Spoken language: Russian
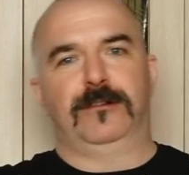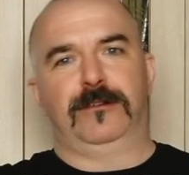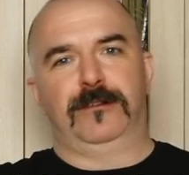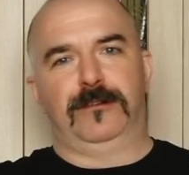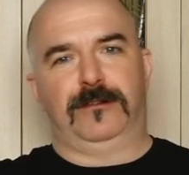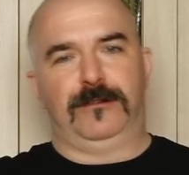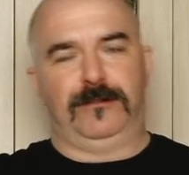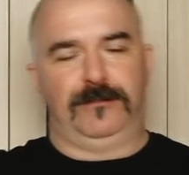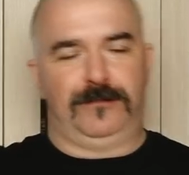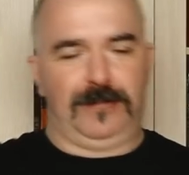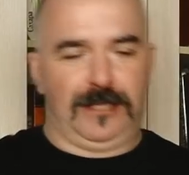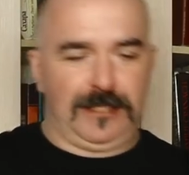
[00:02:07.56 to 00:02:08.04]

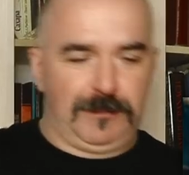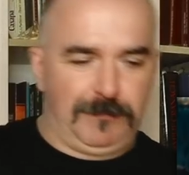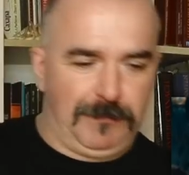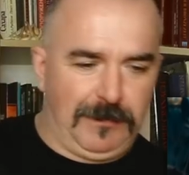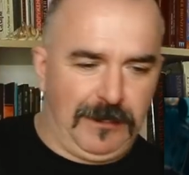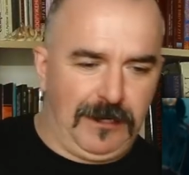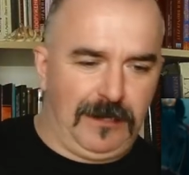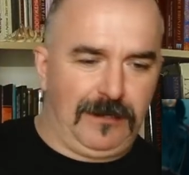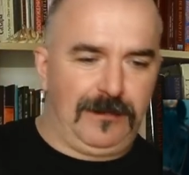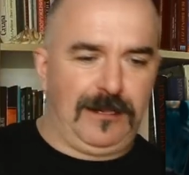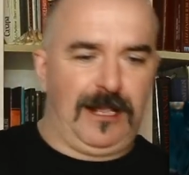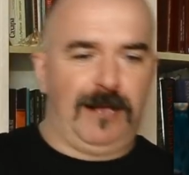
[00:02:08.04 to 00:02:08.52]
э,
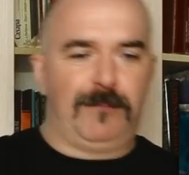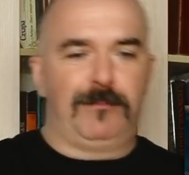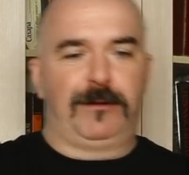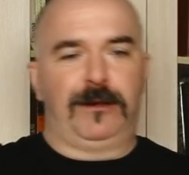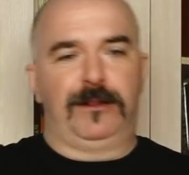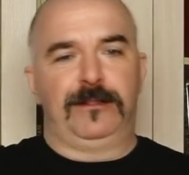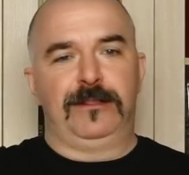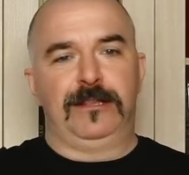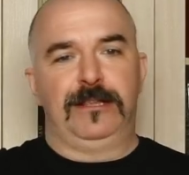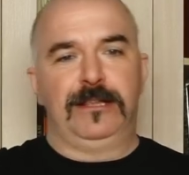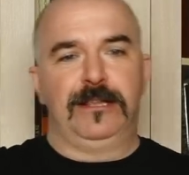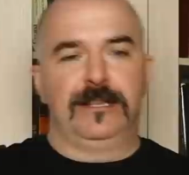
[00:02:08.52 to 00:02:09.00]
доспех,
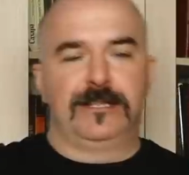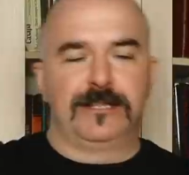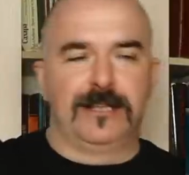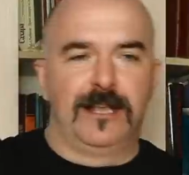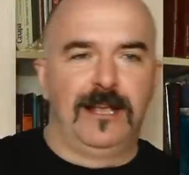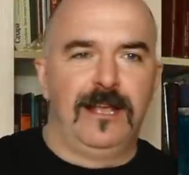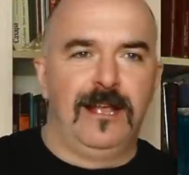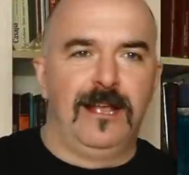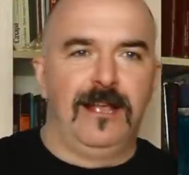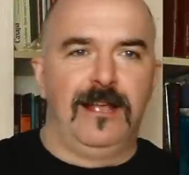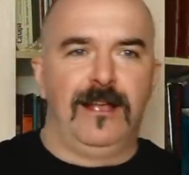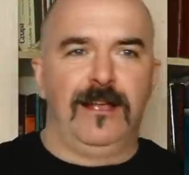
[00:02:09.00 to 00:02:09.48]
набранный из
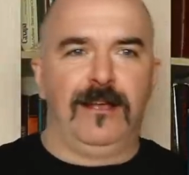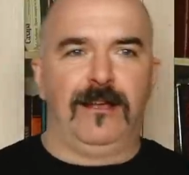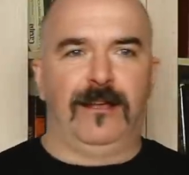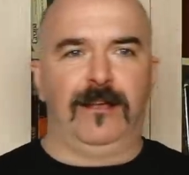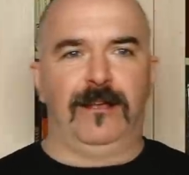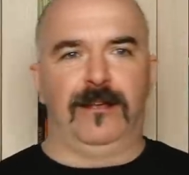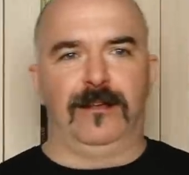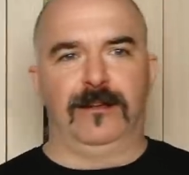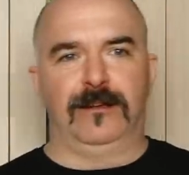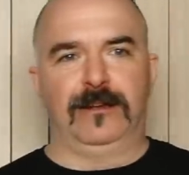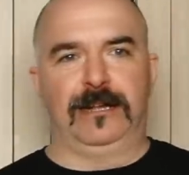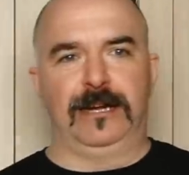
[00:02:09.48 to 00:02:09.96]

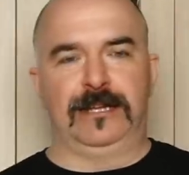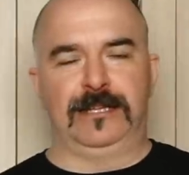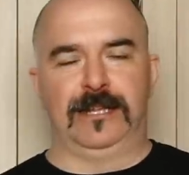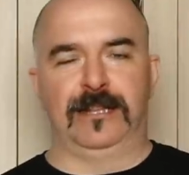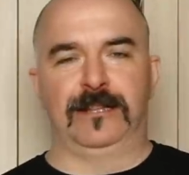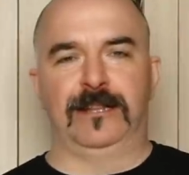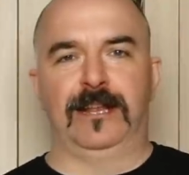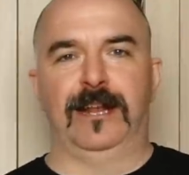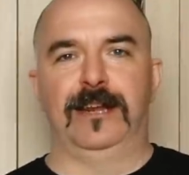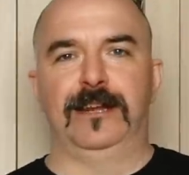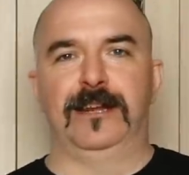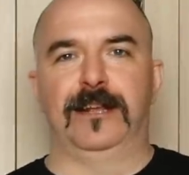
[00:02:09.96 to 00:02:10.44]

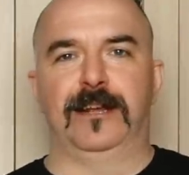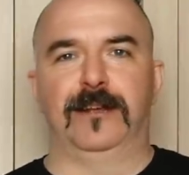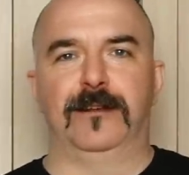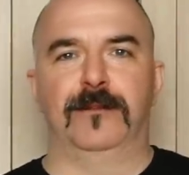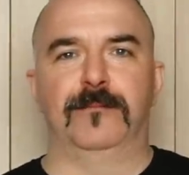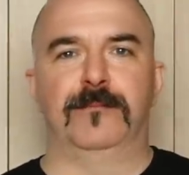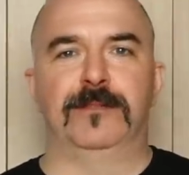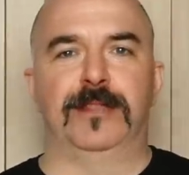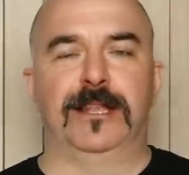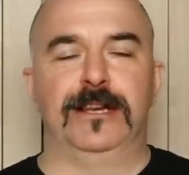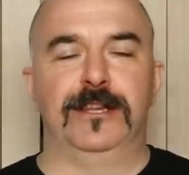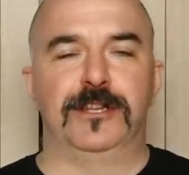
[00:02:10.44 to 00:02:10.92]

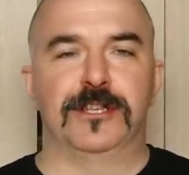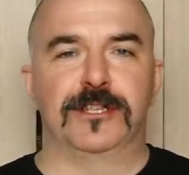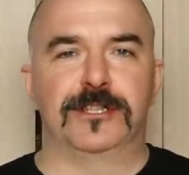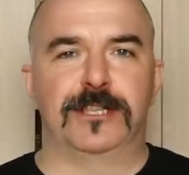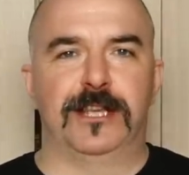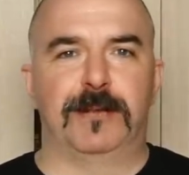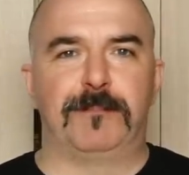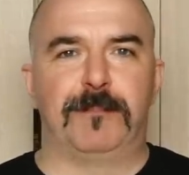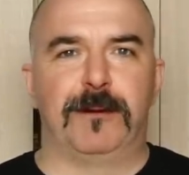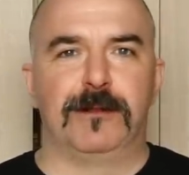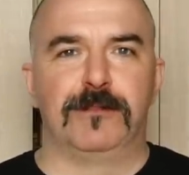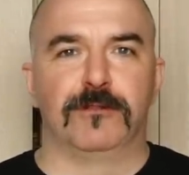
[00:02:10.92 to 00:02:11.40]
горизонтальных
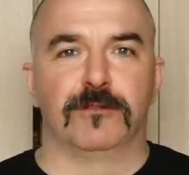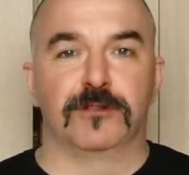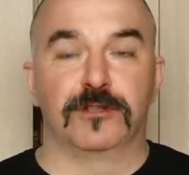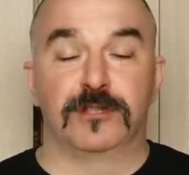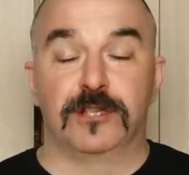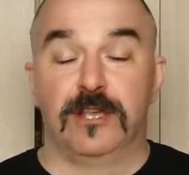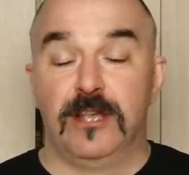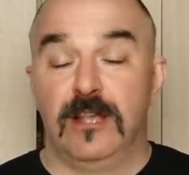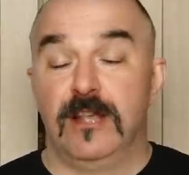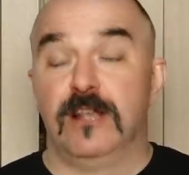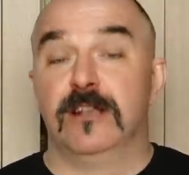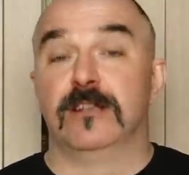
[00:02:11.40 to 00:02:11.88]
металлических
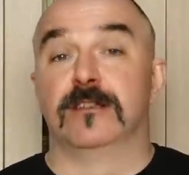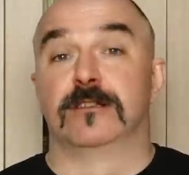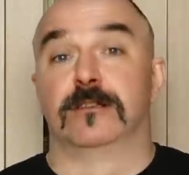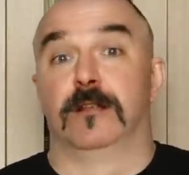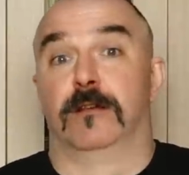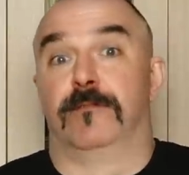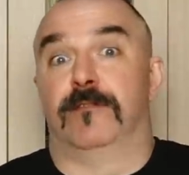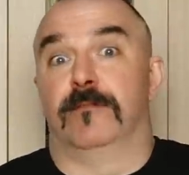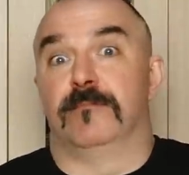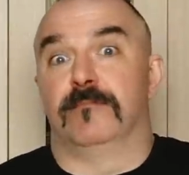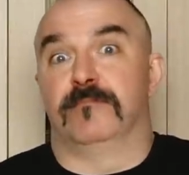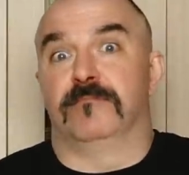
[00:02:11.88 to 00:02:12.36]
полос.
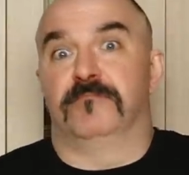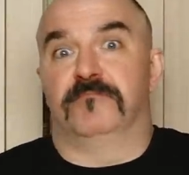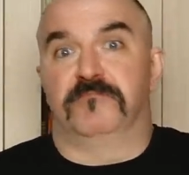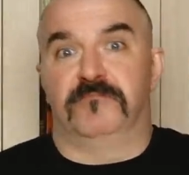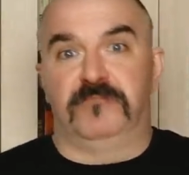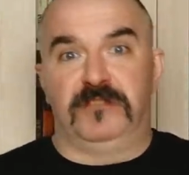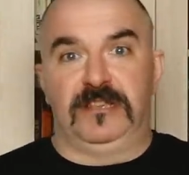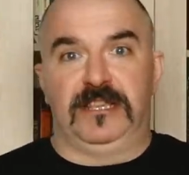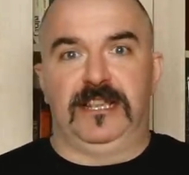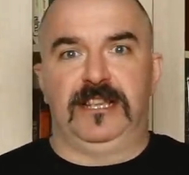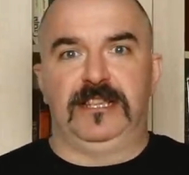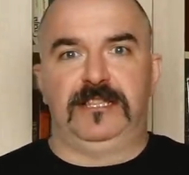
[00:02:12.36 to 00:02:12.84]
Словом,
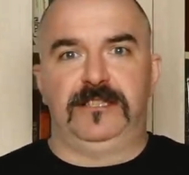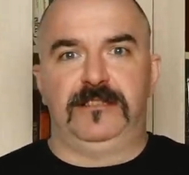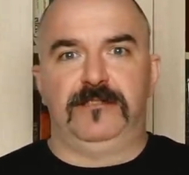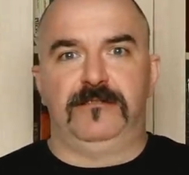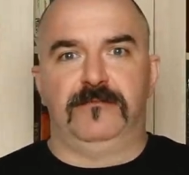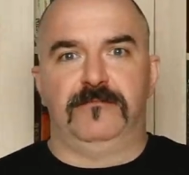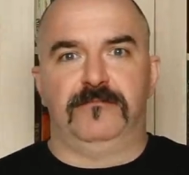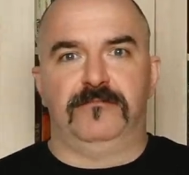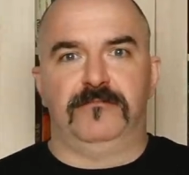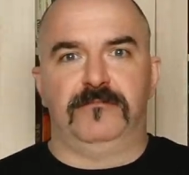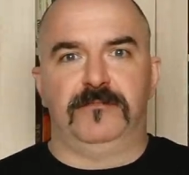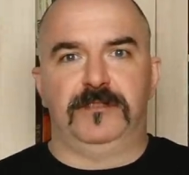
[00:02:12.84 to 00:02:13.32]

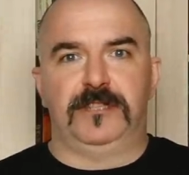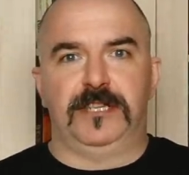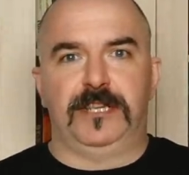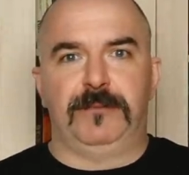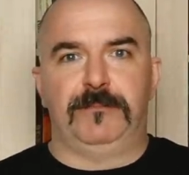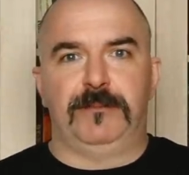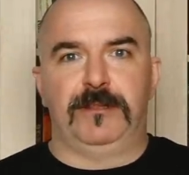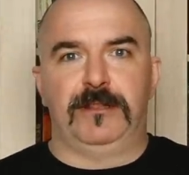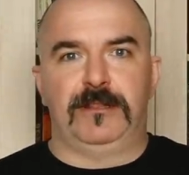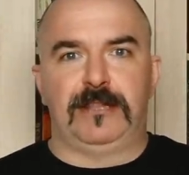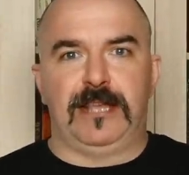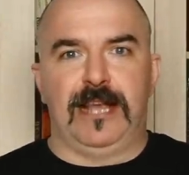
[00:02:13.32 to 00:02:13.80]
есть
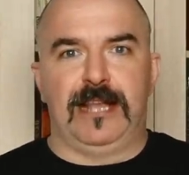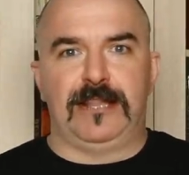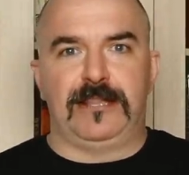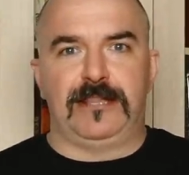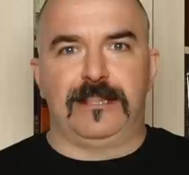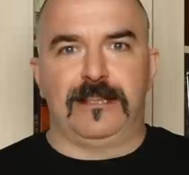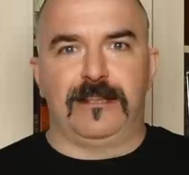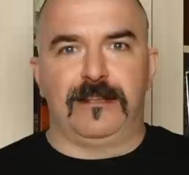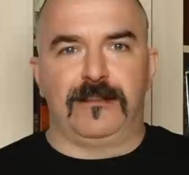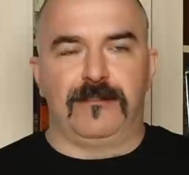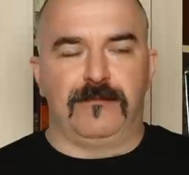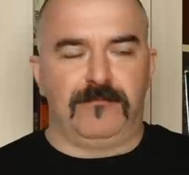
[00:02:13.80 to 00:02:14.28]

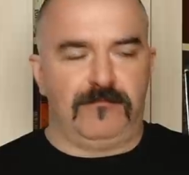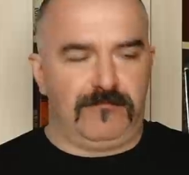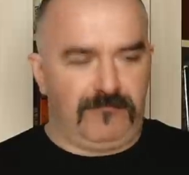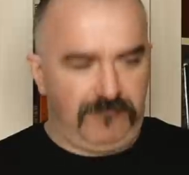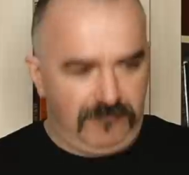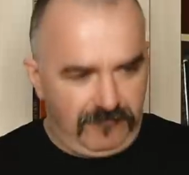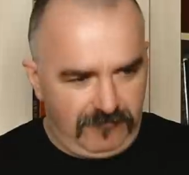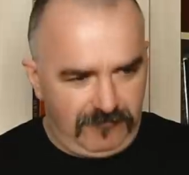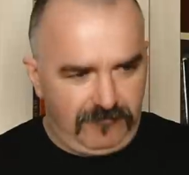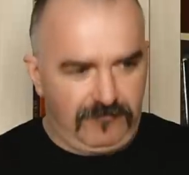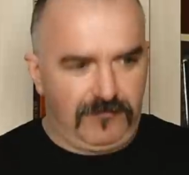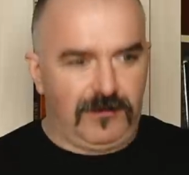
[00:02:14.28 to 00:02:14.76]
сегментаты,
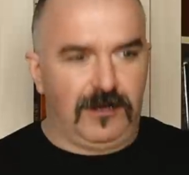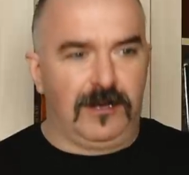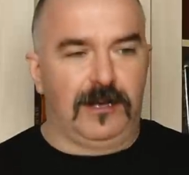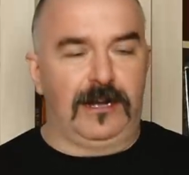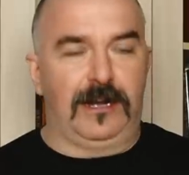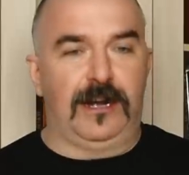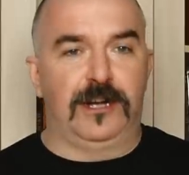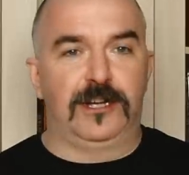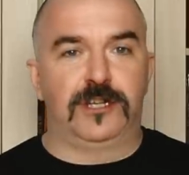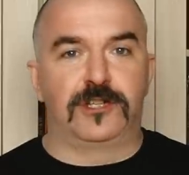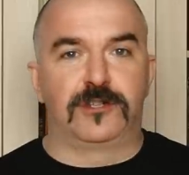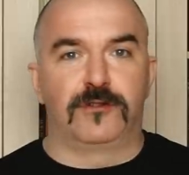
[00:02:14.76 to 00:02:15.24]

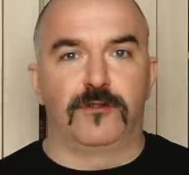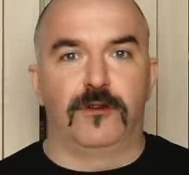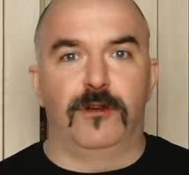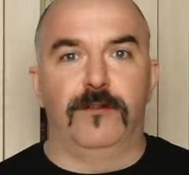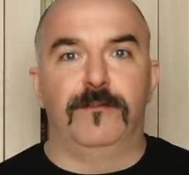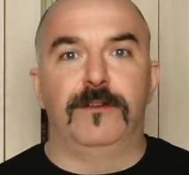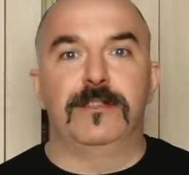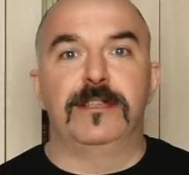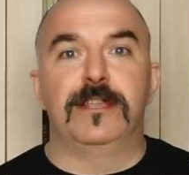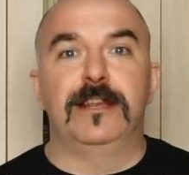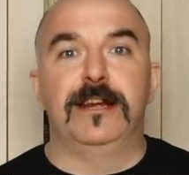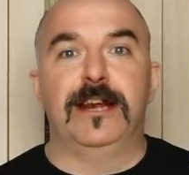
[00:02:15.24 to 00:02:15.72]

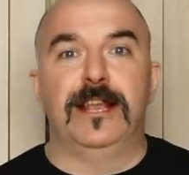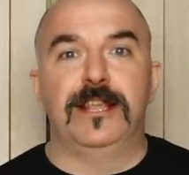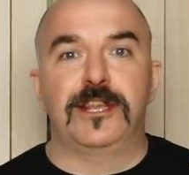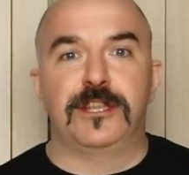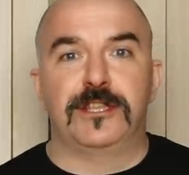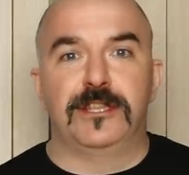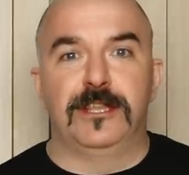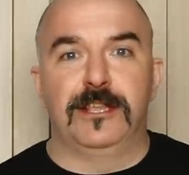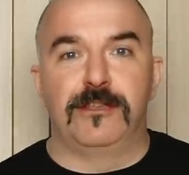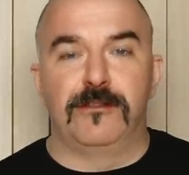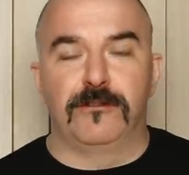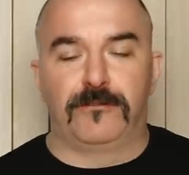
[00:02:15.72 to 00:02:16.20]
хорошо, ведь
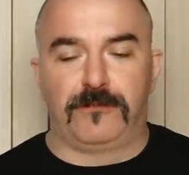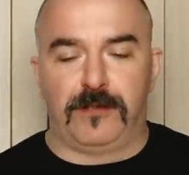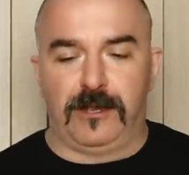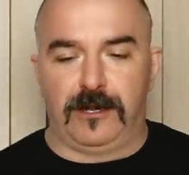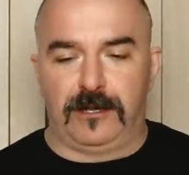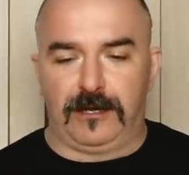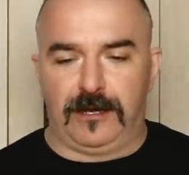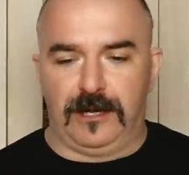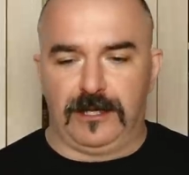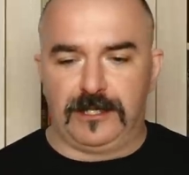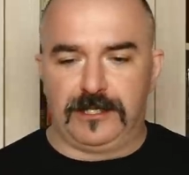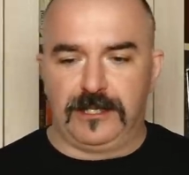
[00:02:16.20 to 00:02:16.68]
речь-то идет
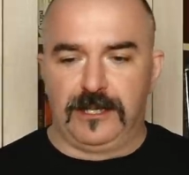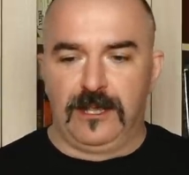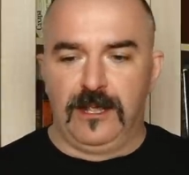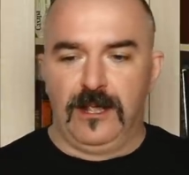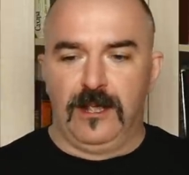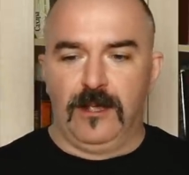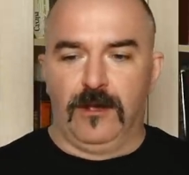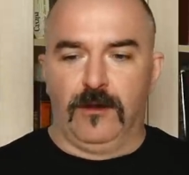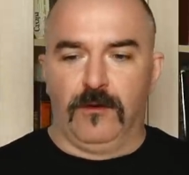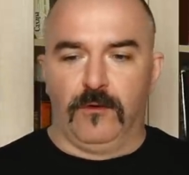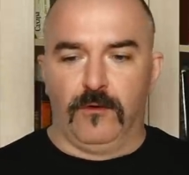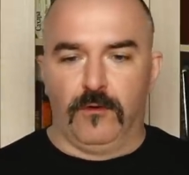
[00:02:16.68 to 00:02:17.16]
как раз
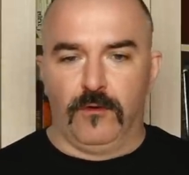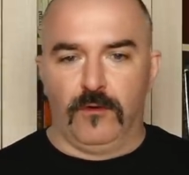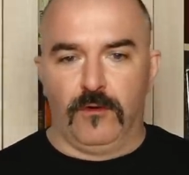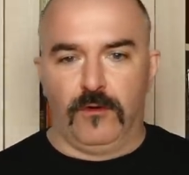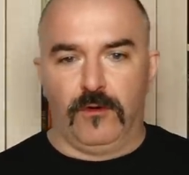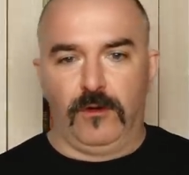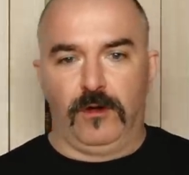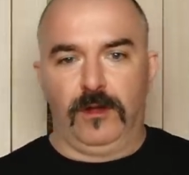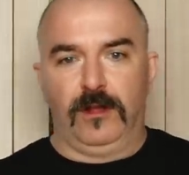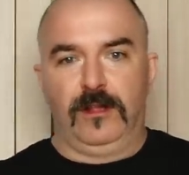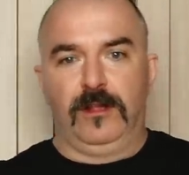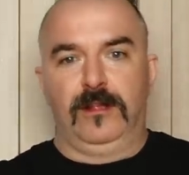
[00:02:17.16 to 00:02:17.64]

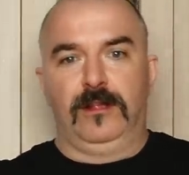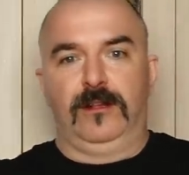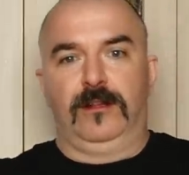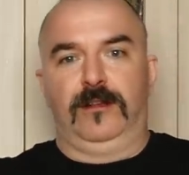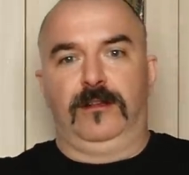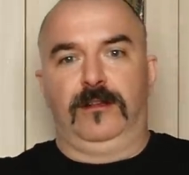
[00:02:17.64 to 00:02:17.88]
о